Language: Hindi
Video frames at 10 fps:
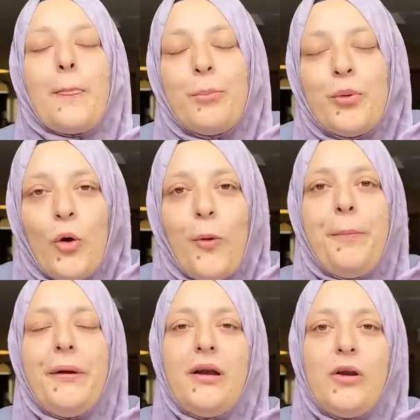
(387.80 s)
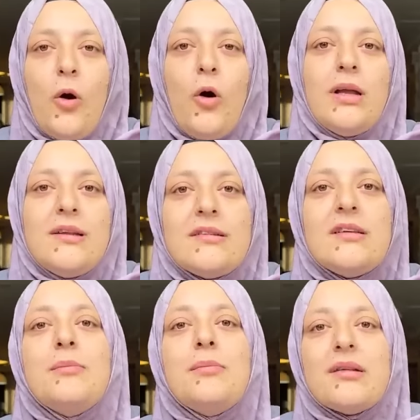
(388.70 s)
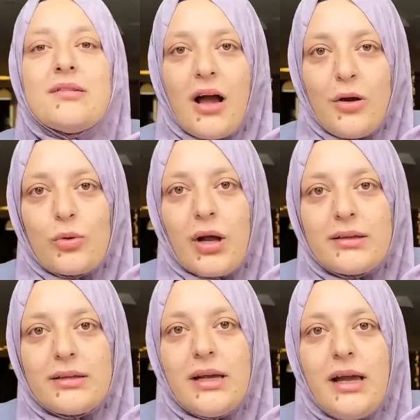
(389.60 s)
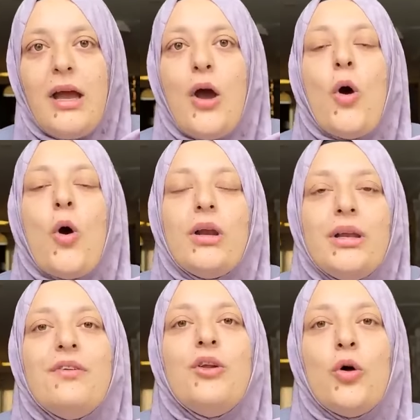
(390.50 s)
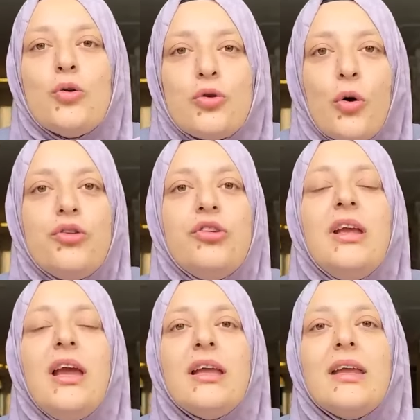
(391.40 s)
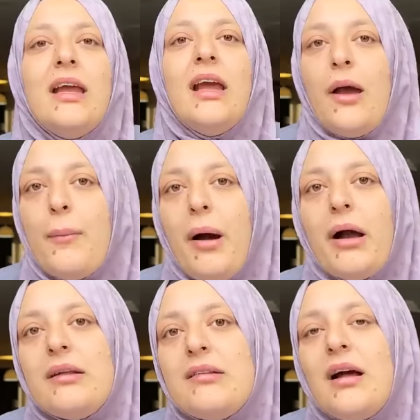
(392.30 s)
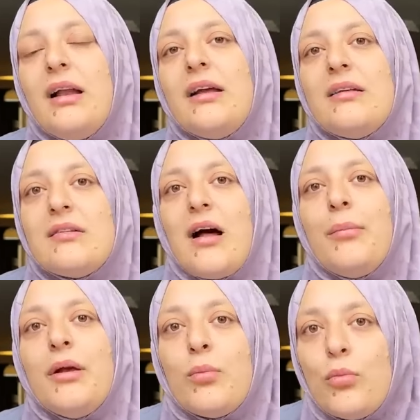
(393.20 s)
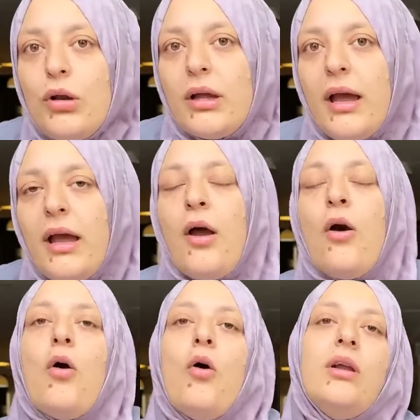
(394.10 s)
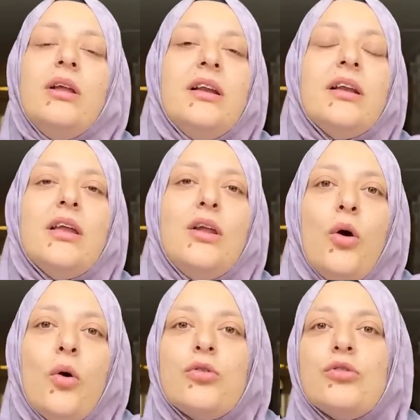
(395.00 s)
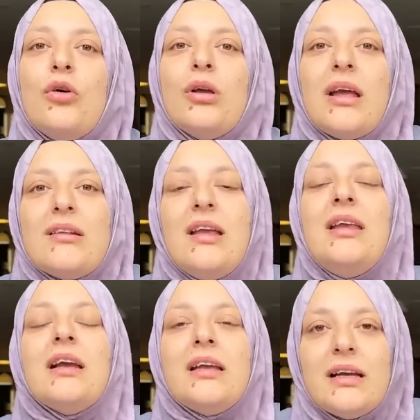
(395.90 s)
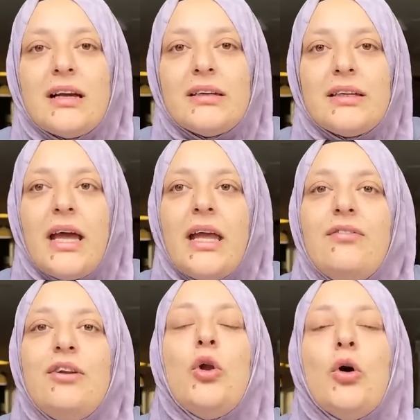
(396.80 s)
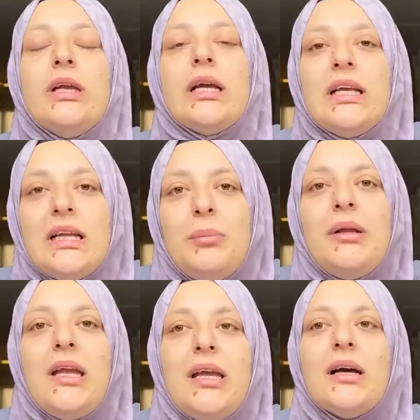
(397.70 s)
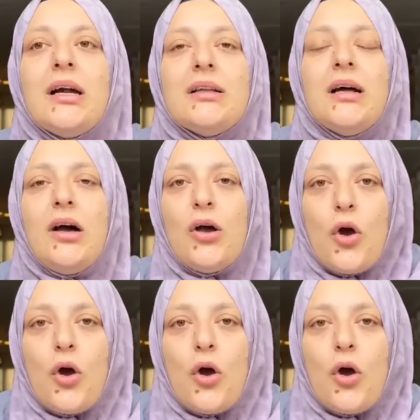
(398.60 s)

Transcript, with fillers: प्रॉपर लोग इसकी मजाक उड़ाती हैं और इवन लोग सोचती हैं कि पाकिस्तान एक इस्लामिक मुल्क है और इधर की लोग उसको कैसे यकीन करता है इवन लोग यकीन भी नहीं करता